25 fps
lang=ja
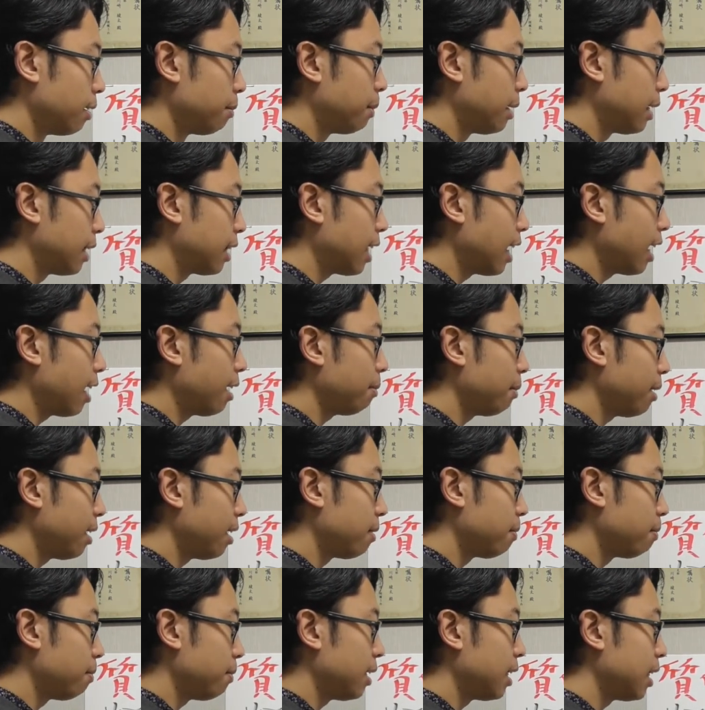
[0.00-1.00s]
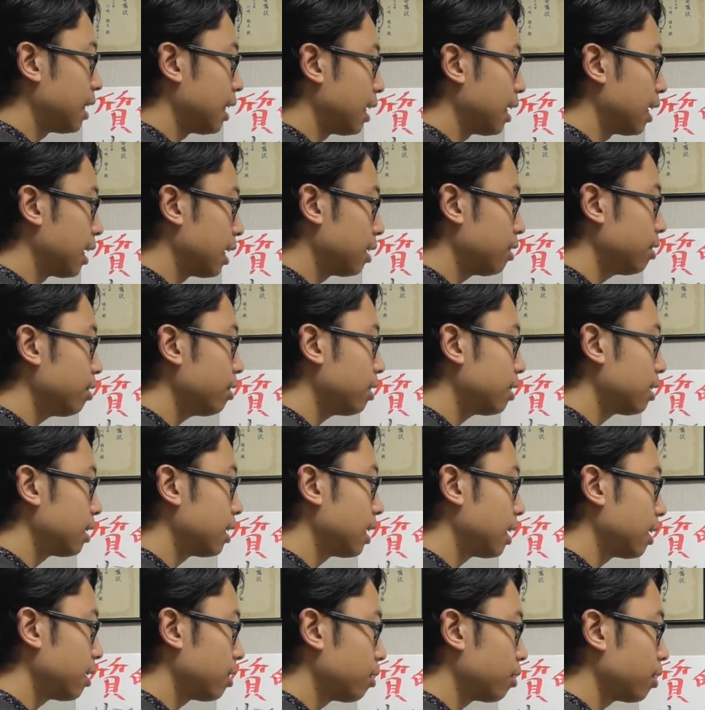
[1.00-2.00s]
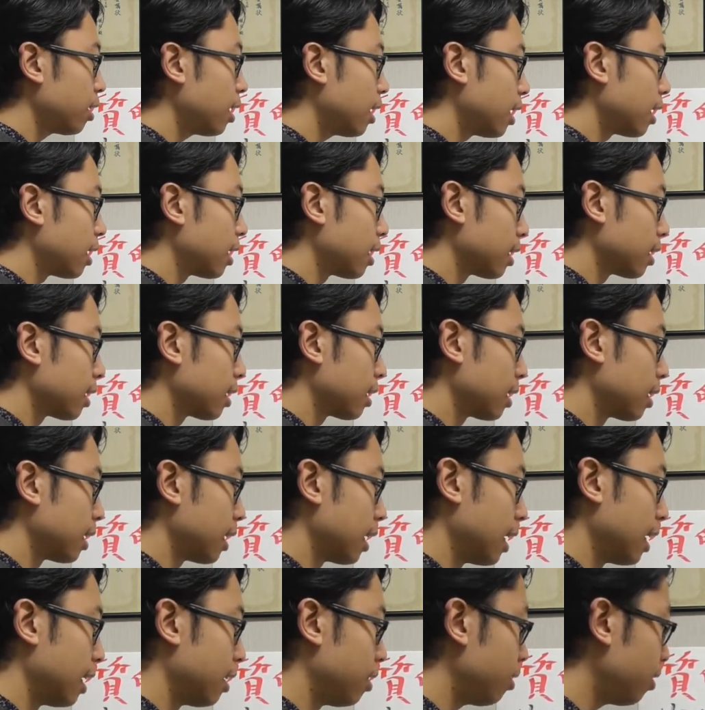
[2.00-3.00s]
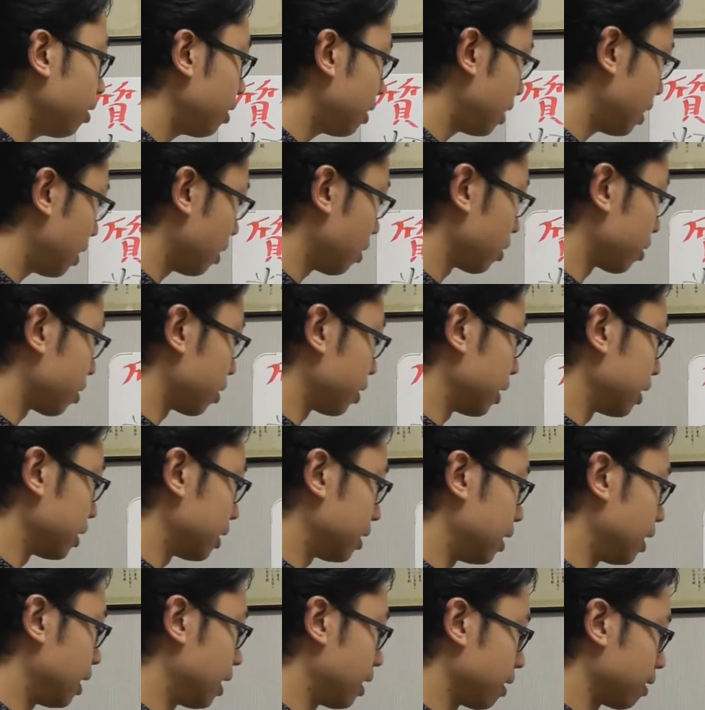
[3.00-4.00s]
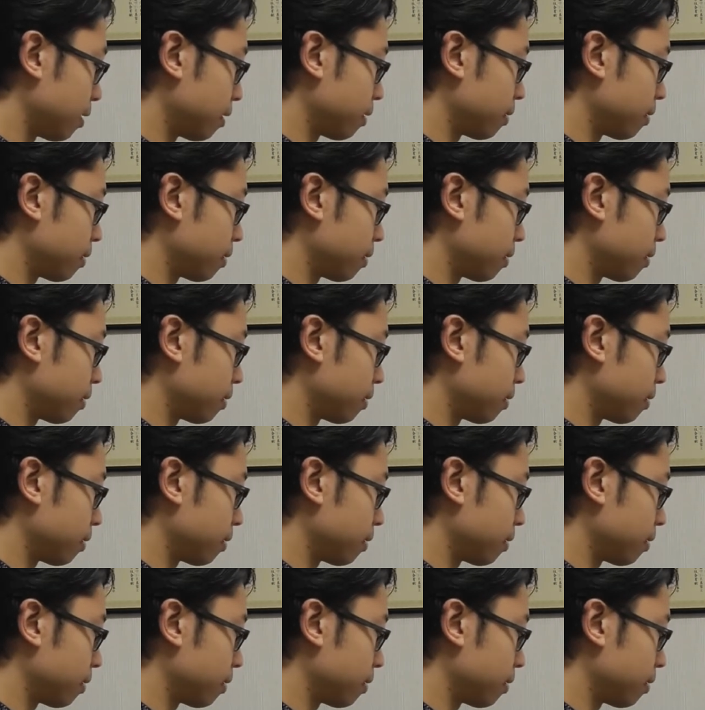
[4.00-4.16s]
ビタミンミネラルっていうのが出るっていうことですね